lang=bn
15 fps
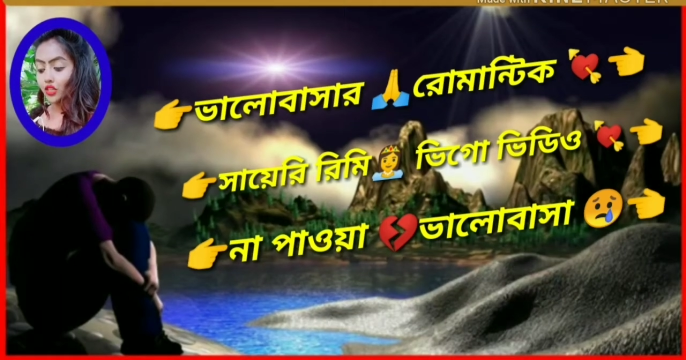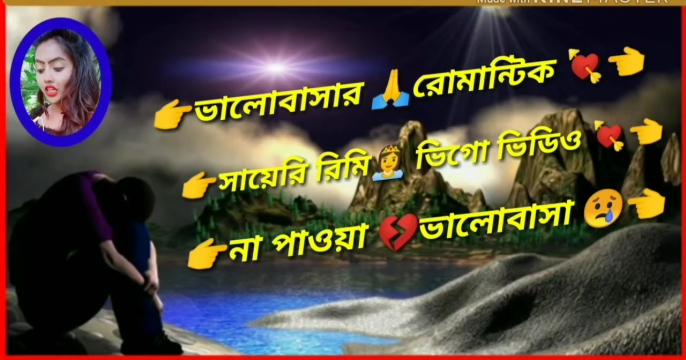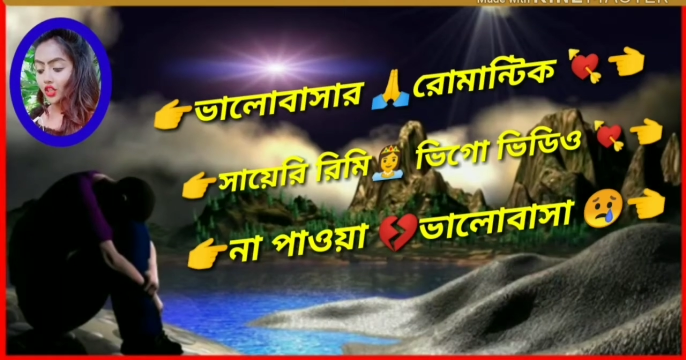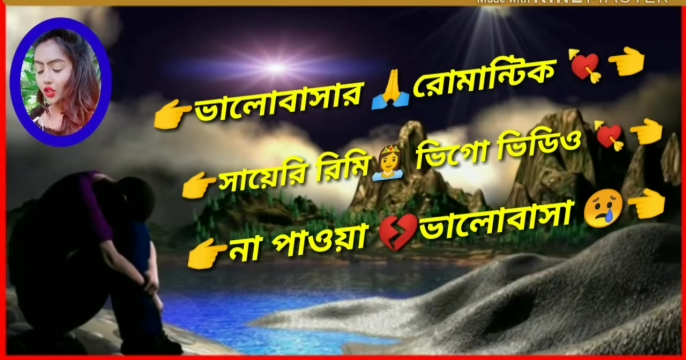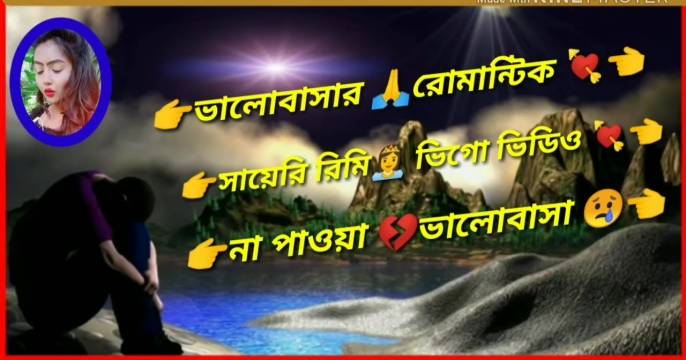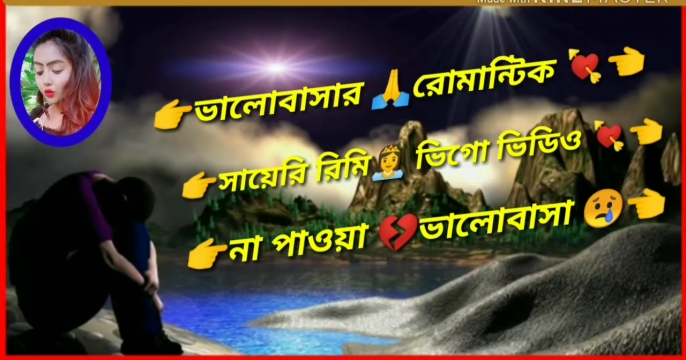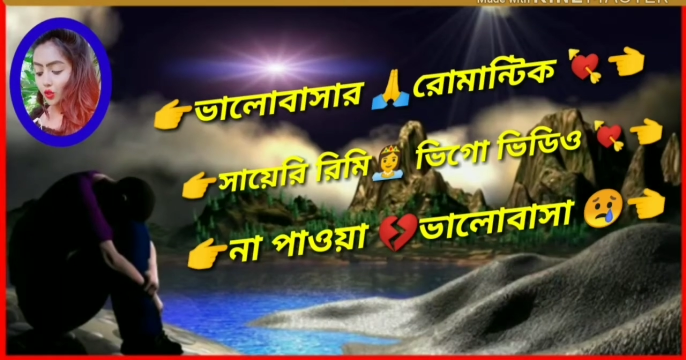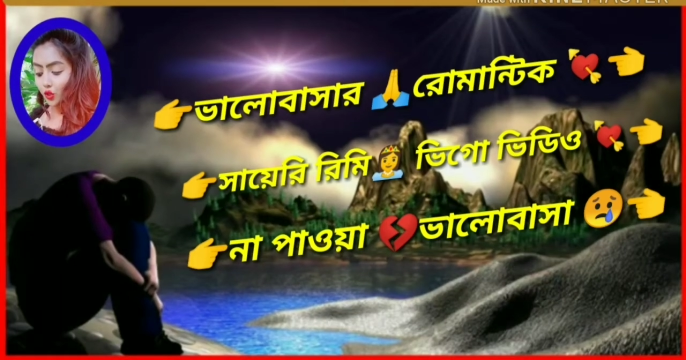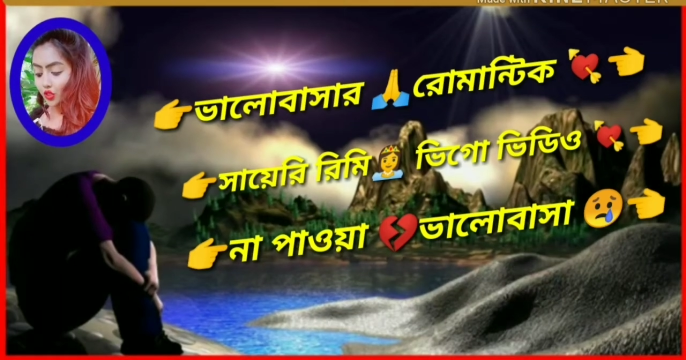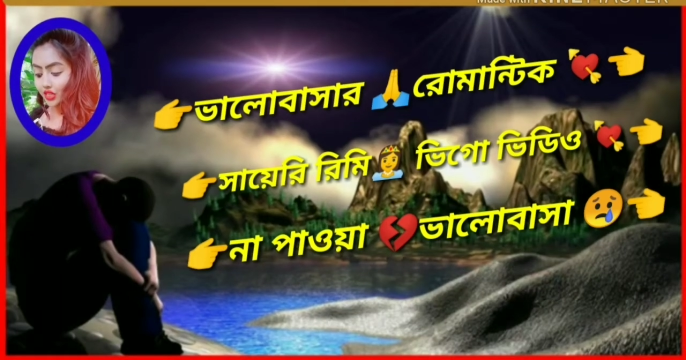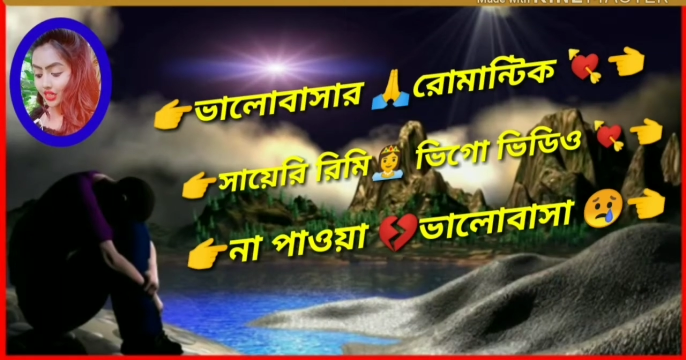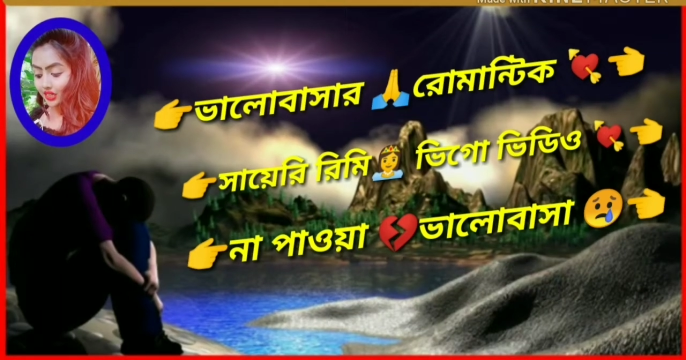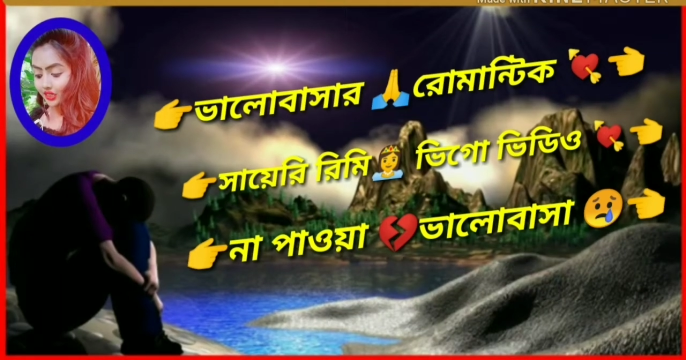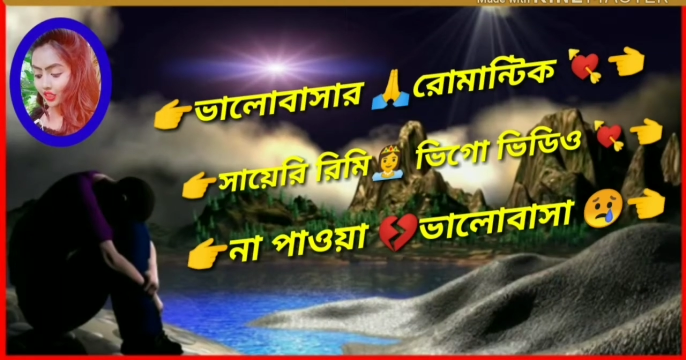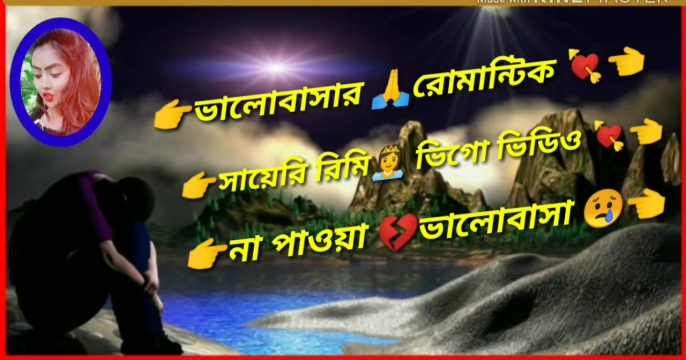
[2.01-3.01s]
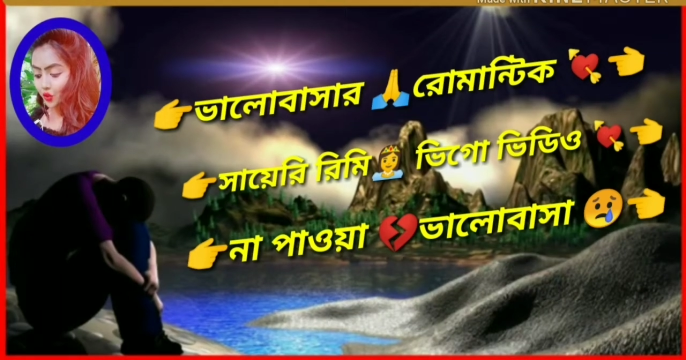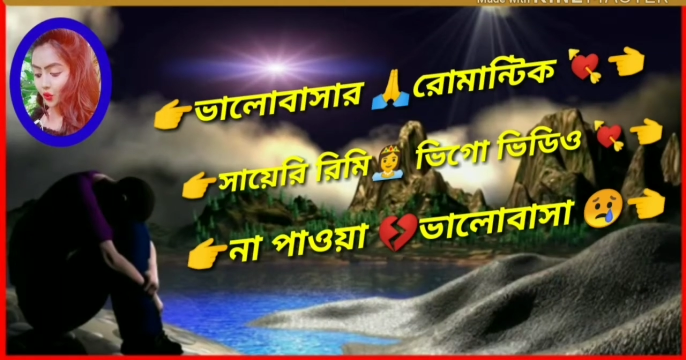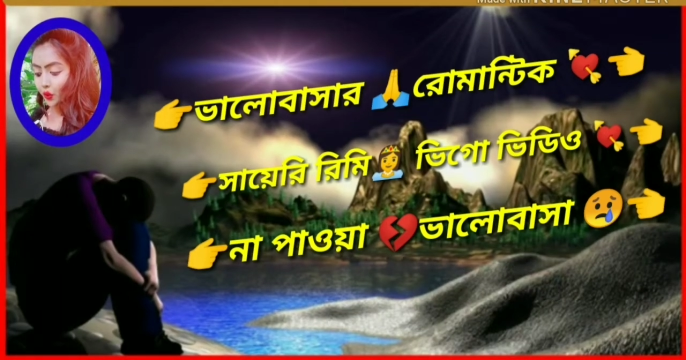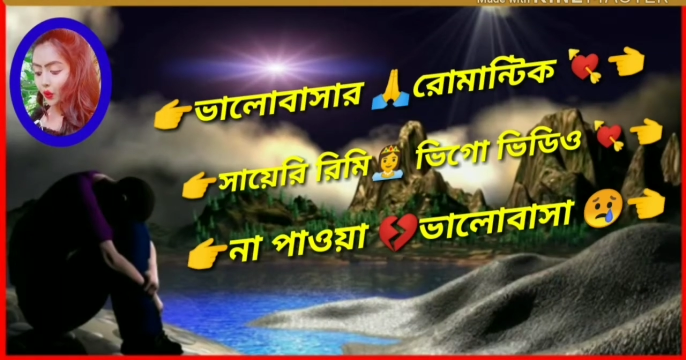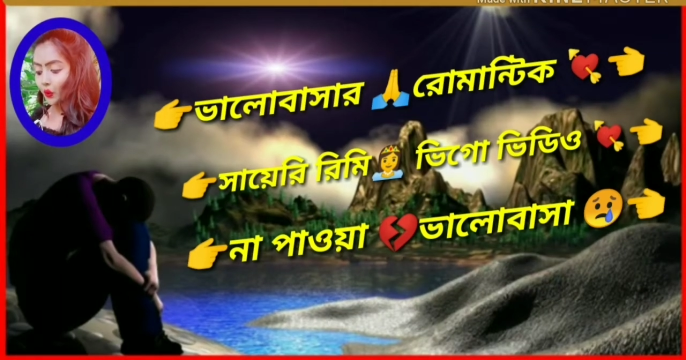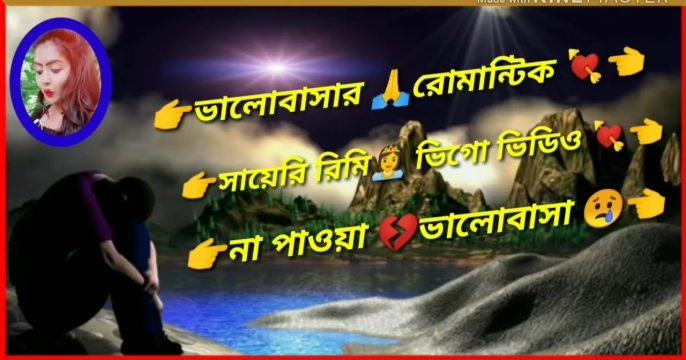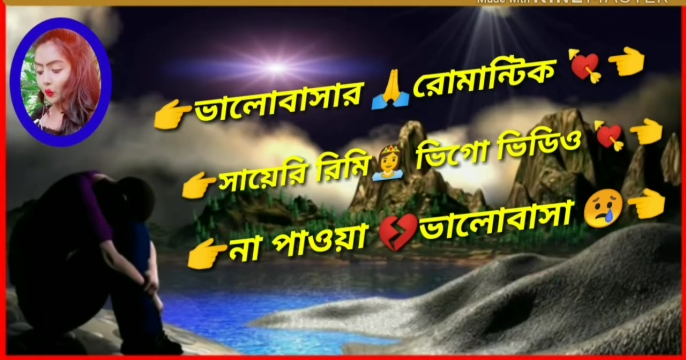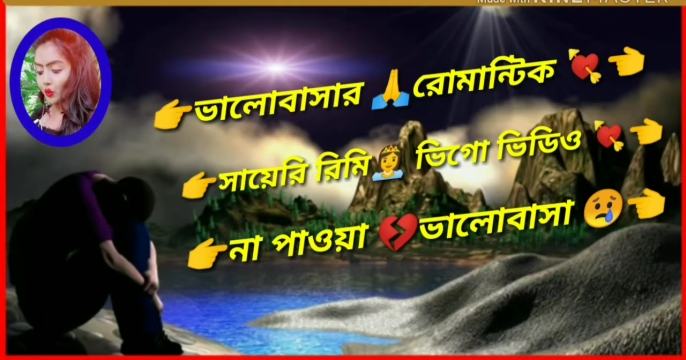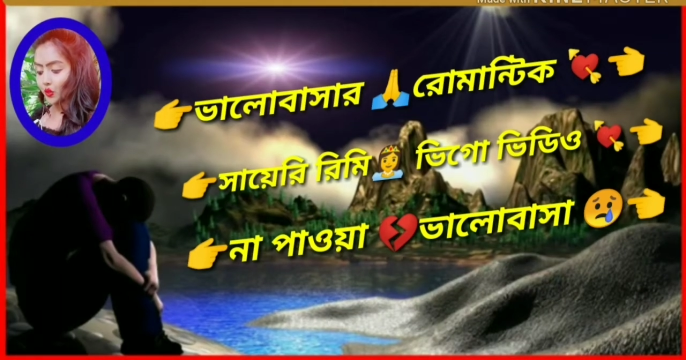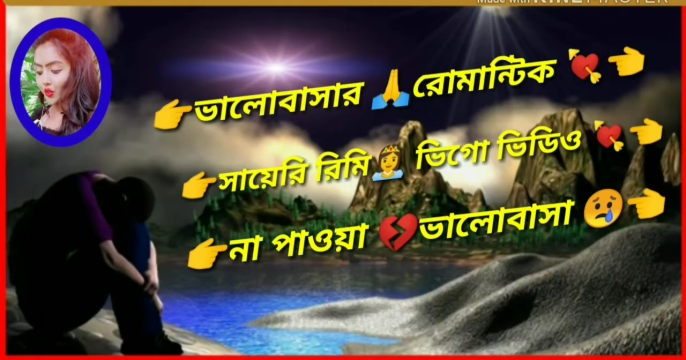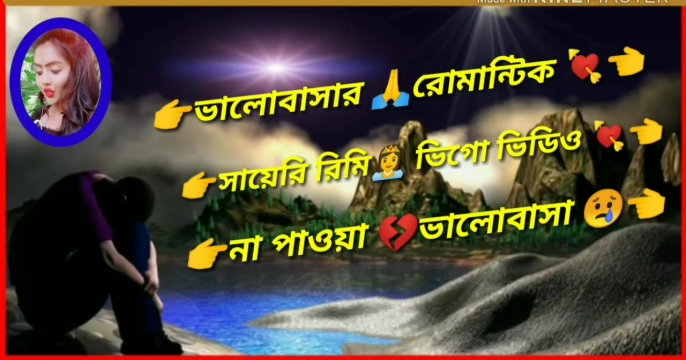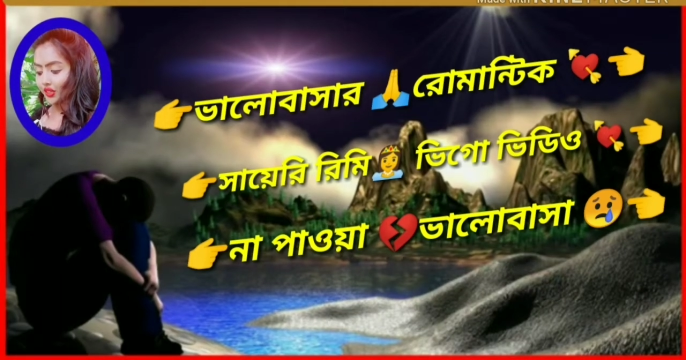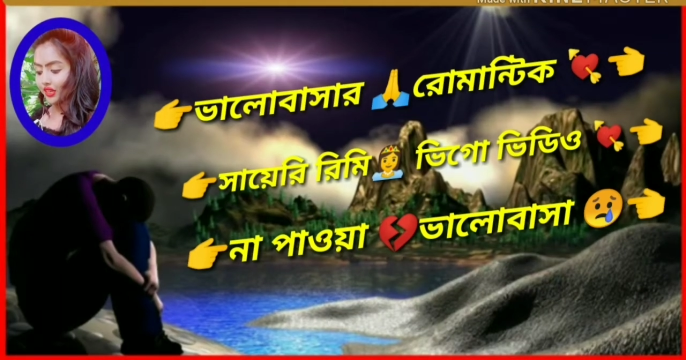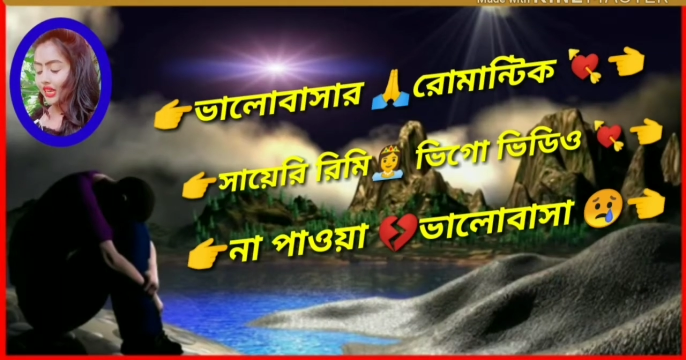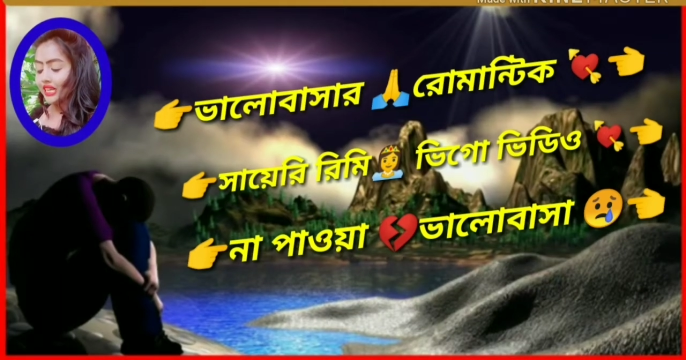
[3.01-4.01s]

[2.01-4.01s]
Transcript: সেই সমস্ত ছেলেদের জন্যই করছি